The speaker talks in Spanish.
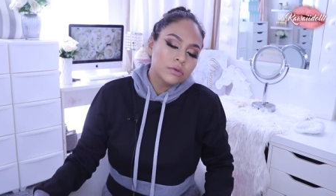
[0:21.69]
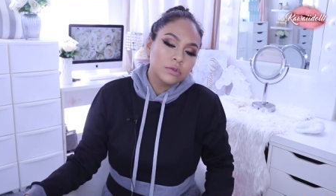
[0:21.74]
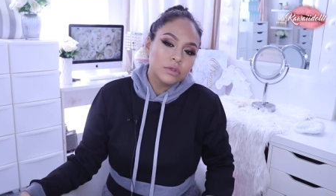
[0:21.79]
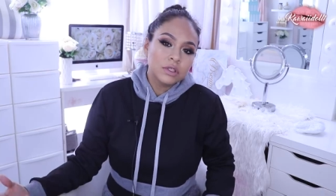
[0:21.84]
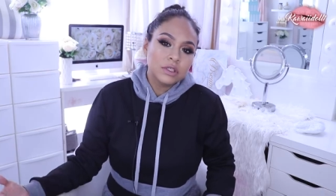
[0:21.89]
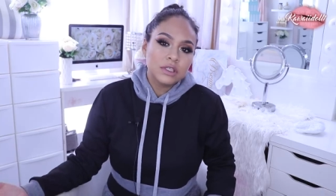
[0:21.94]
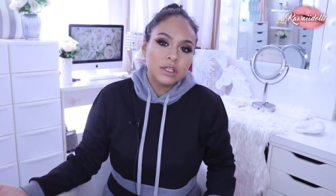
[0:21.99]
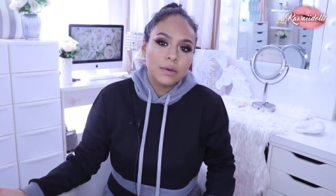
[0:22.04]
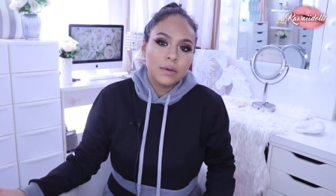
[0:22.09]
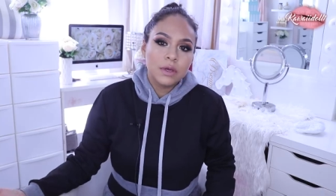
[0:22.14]

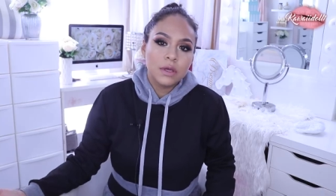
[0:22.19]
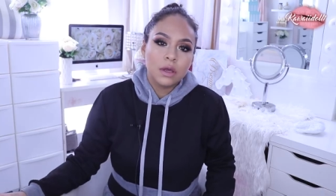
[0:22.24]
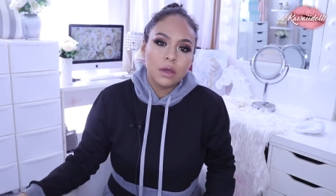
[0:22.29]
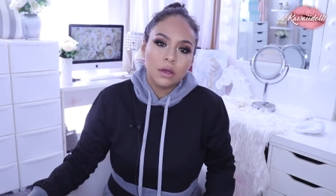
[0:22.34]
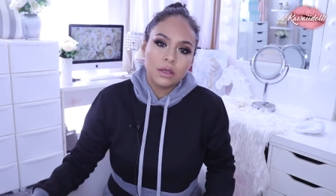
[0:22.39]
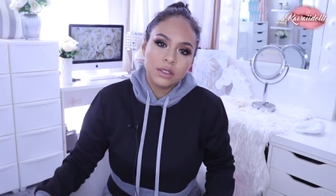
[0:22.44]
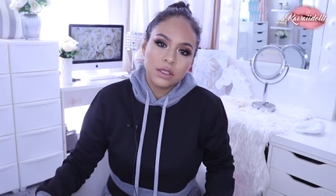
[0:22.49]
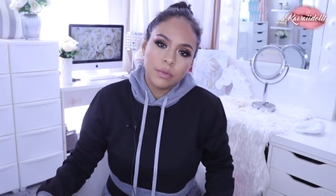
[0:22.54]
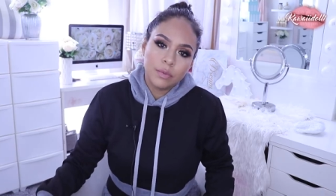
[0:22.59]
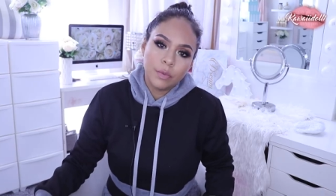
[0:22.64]
Ustedes saben que
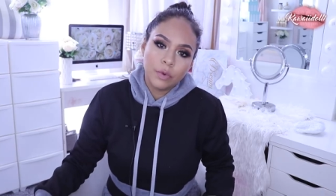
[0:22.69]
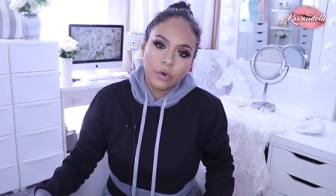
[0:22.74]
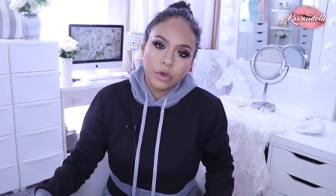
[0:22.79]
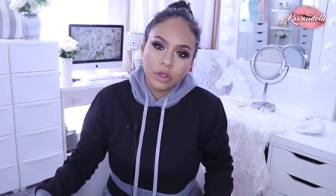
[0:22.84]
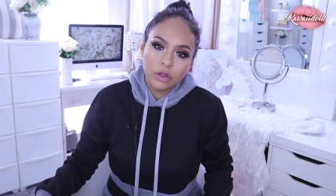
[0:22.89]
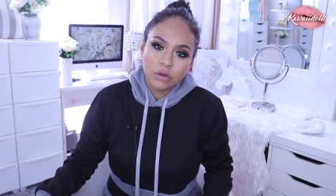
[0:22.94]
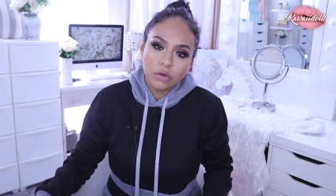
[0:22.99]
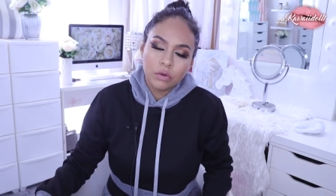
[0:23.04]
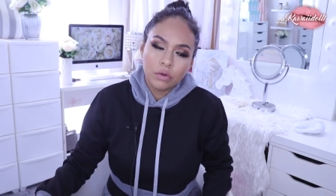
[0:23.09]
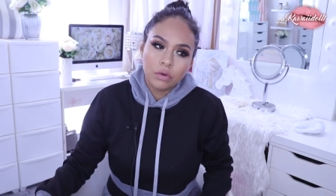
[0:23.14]
hace
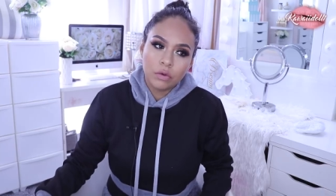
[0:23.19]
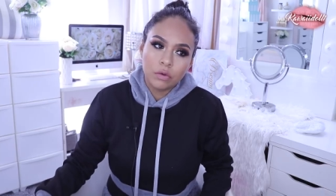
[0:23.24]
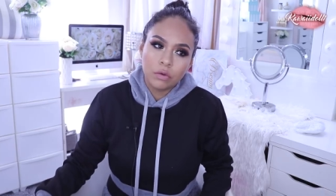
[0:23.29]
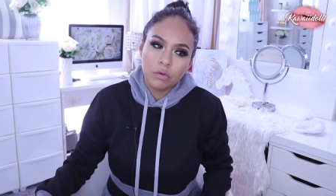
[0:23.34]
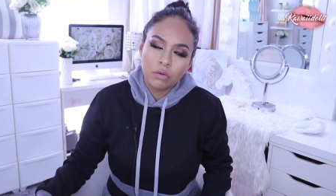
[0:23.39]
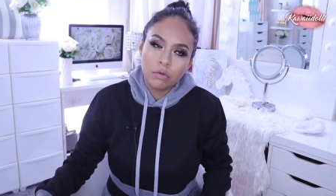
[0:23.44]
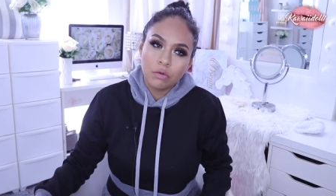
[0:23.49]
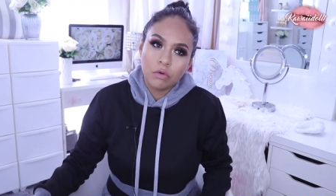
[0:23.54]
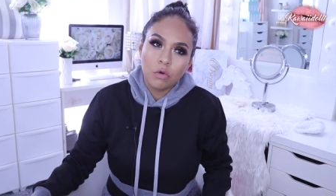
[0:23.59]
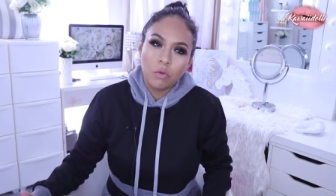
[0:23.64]

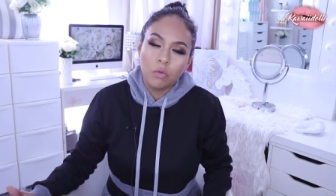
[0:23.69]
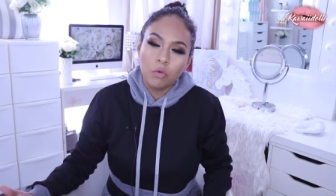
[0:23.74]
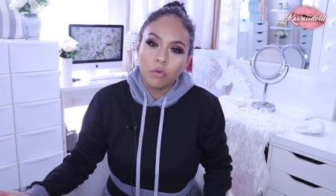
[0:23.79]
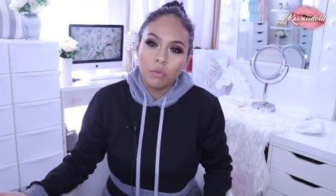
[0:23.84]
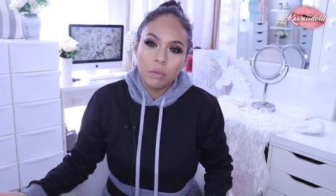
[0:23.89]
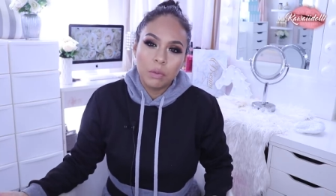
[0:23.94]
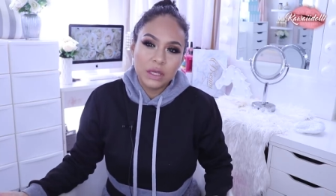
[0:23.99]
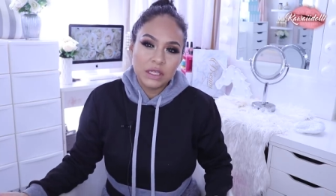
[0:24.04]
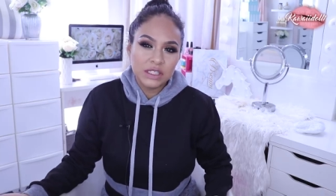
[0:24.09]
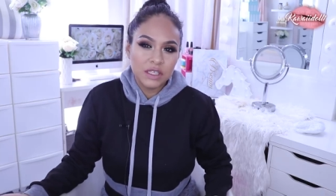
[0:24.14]
poquito, como
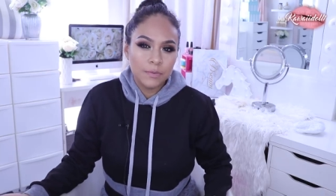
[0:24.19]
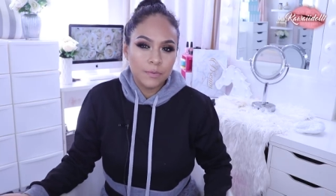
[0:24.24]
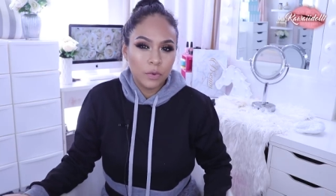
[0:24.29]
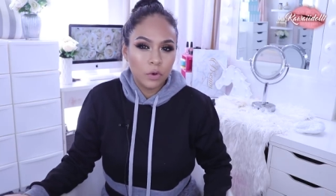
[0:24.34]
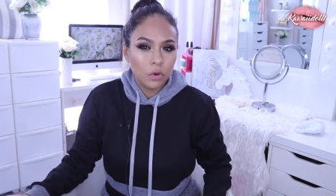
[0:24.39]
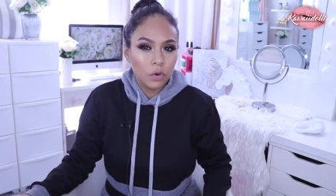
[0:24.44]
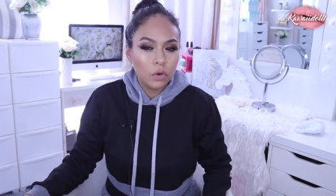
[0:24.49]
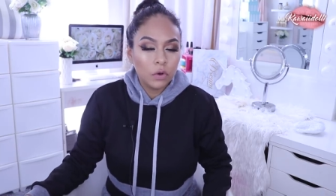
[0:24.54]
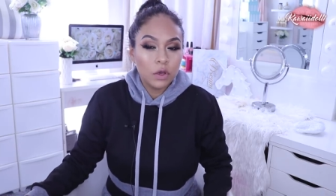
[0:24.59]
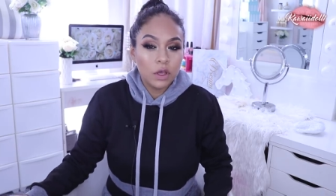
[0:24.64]
un mes y
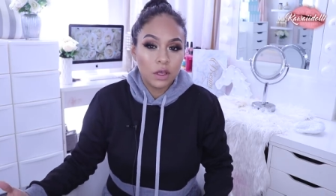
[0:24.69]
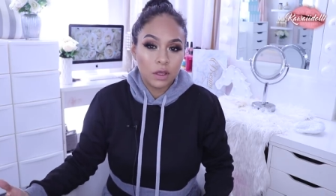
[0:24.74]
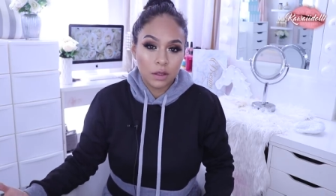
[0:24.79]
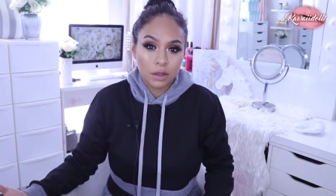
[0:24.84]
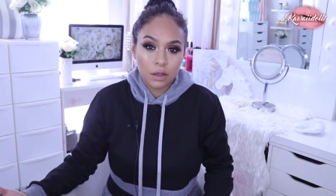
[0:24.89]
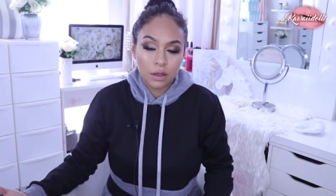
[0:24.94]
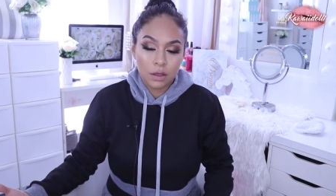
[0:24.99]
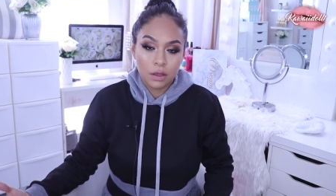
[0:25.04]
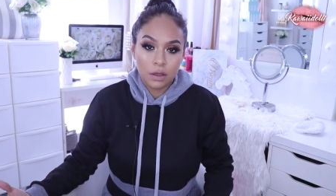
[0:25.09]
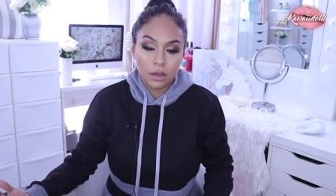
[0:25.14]
poco,
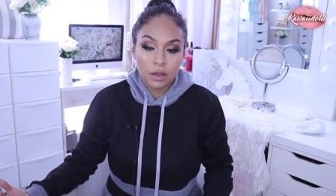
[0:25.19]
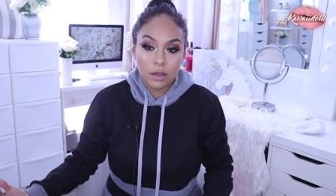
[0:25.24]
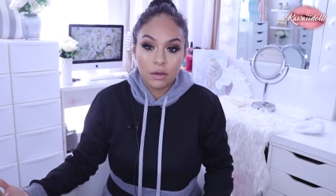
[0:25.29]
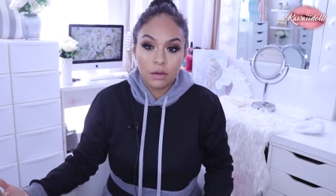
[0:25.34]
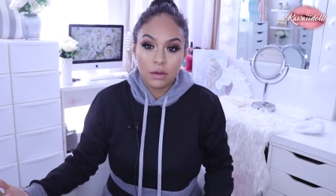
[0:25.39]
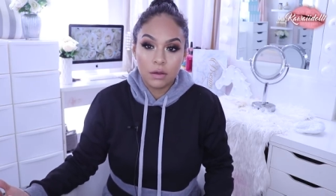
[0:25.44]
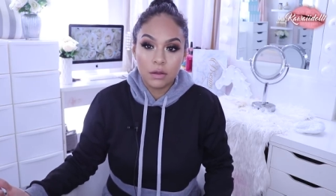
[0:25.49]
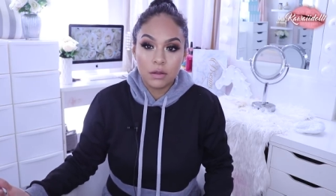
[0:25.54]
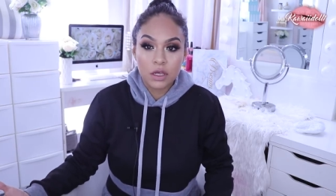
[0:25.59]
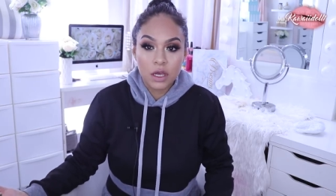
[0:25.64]
que
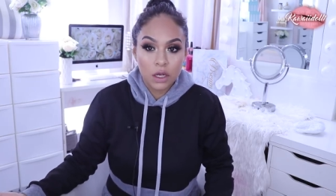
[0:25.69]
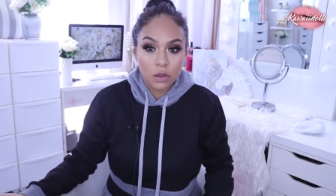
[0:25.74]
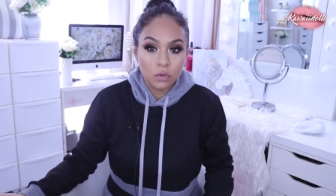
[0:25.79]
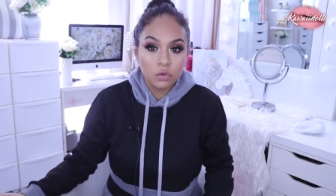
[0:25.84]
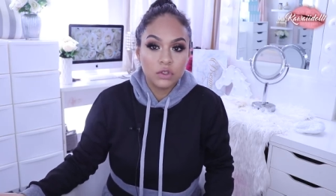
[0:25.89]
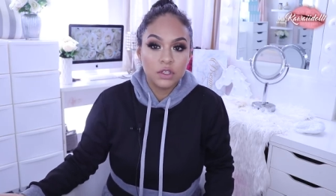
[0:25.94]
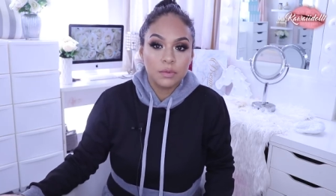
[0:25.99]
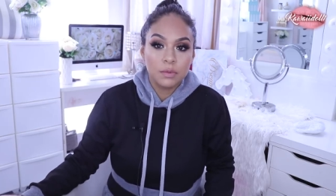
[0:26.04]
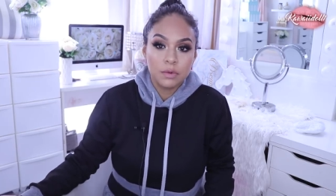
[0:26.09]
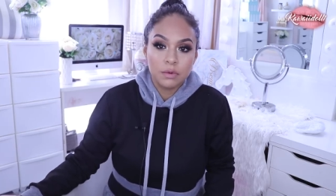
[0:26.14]
eh, di a
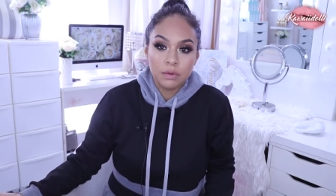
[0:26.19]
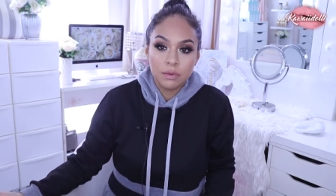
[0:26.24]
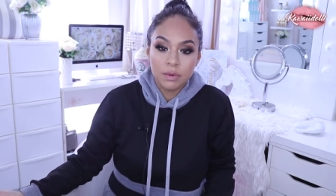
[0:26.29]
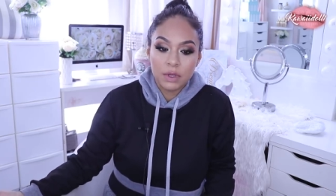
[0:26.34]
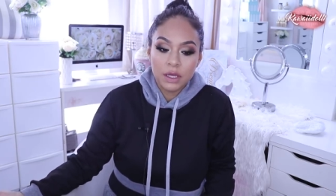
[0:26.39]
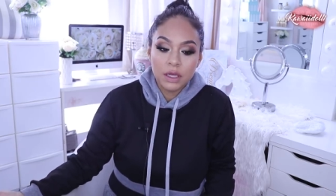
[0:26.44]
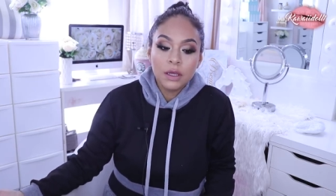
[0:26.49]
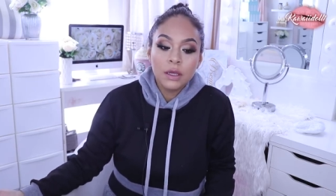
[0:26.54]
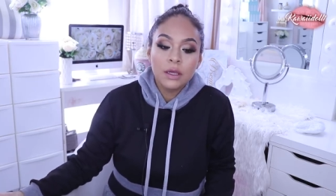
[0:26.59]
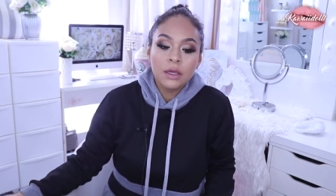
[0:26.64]
luz a mi
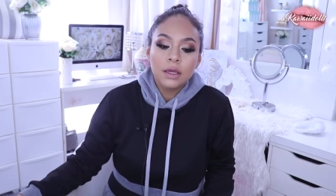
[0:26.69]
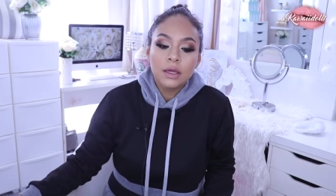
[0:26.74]
bebé.